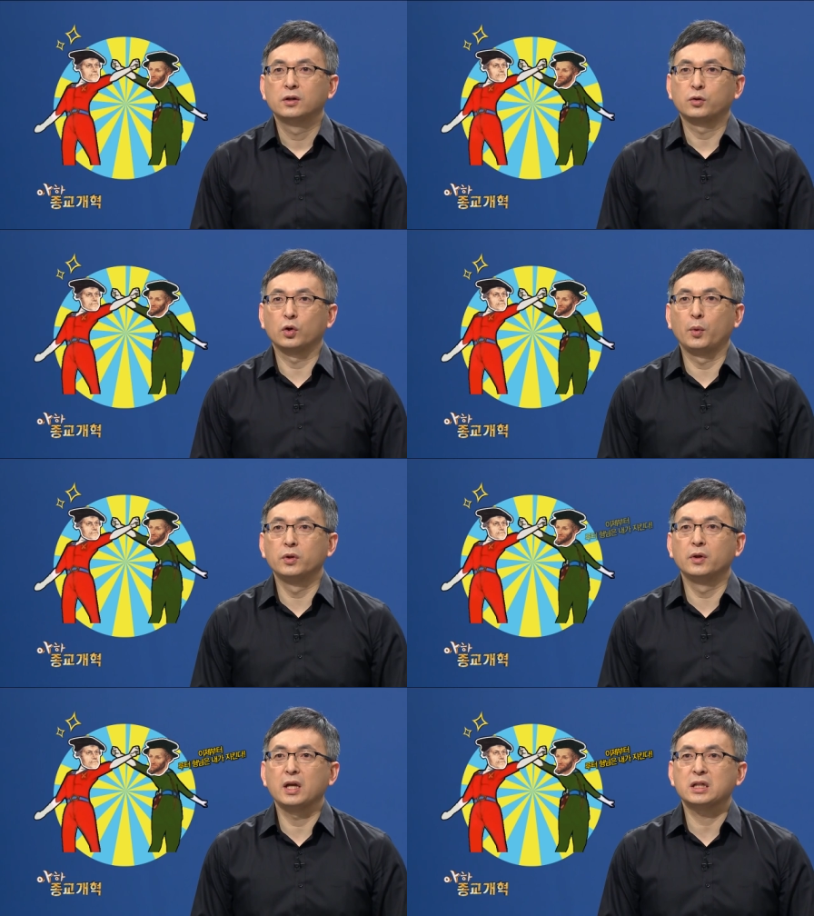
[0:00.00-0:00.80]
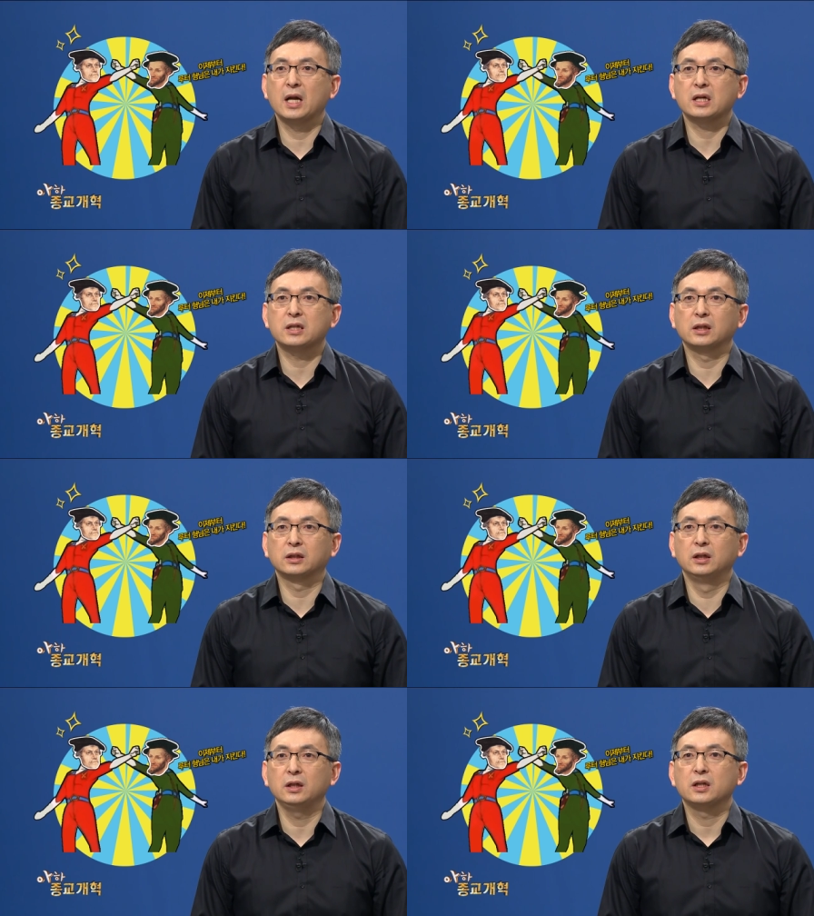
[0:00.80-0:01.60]
소르본느의
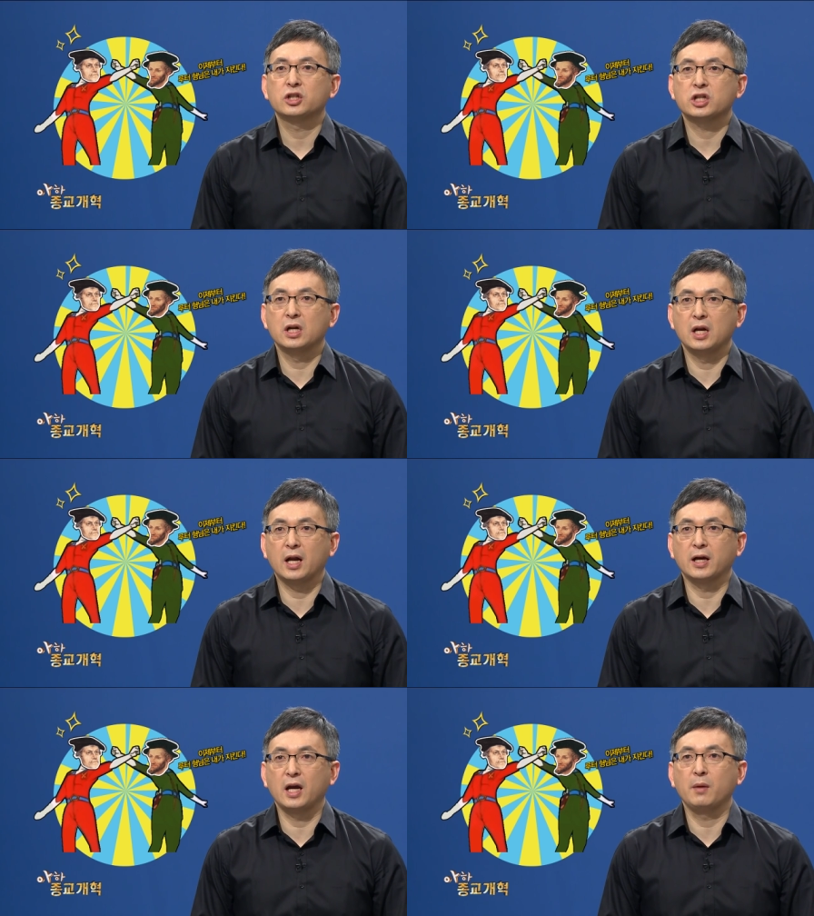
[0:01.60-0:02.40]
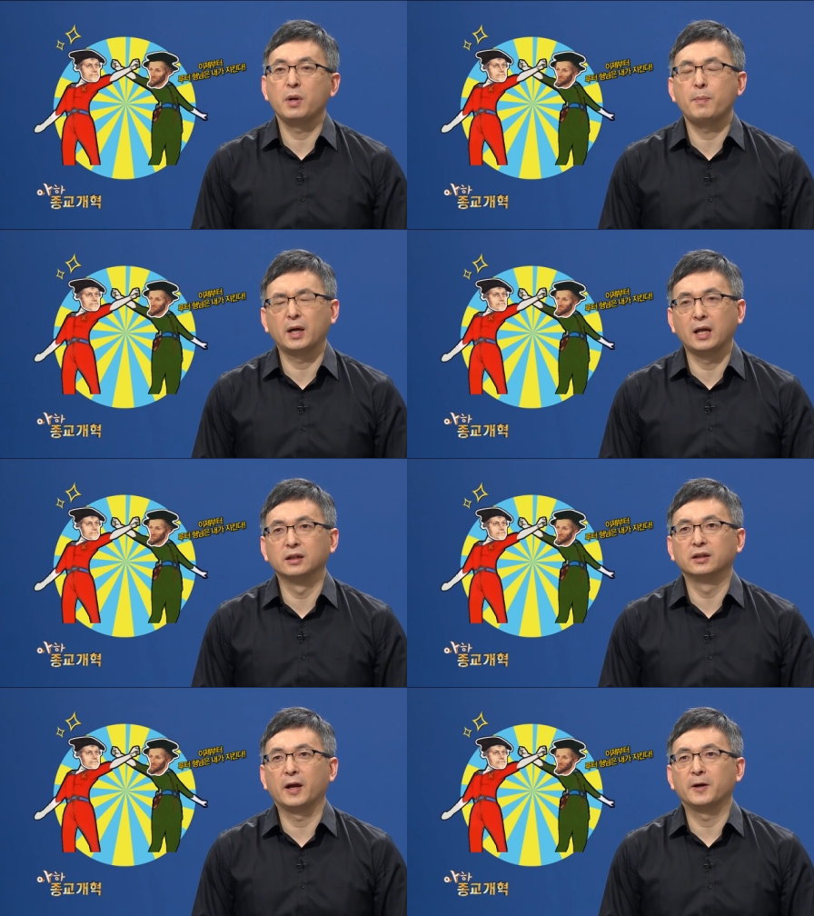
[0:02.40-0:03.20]
신학자들을 신랄하게
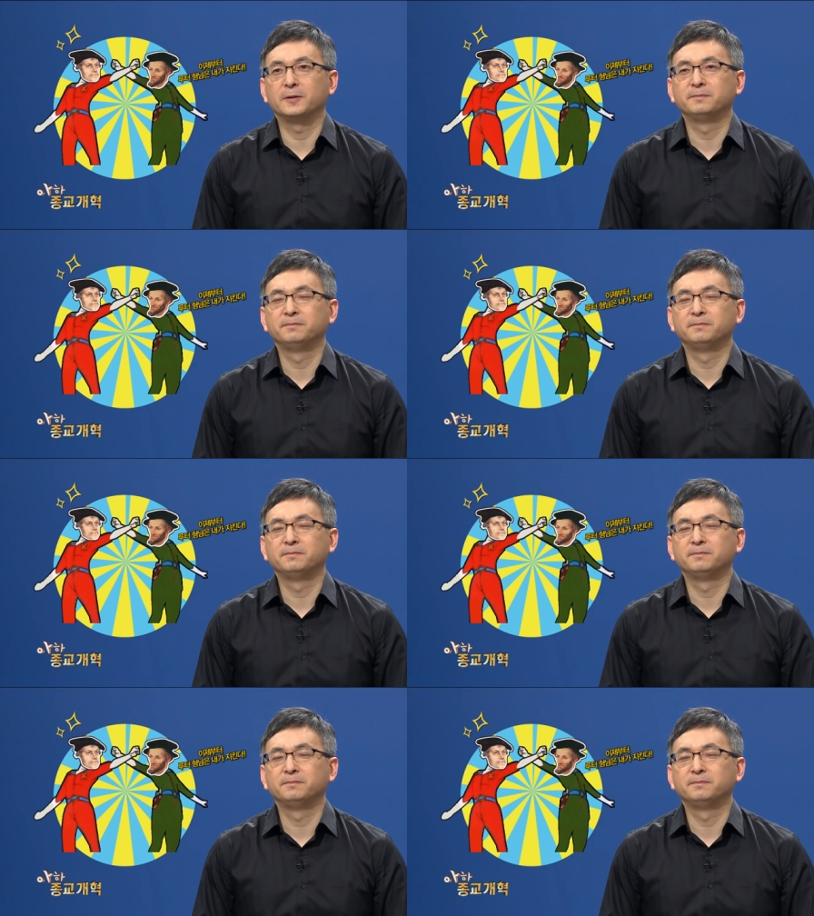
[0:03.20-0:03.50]
비판했는데요.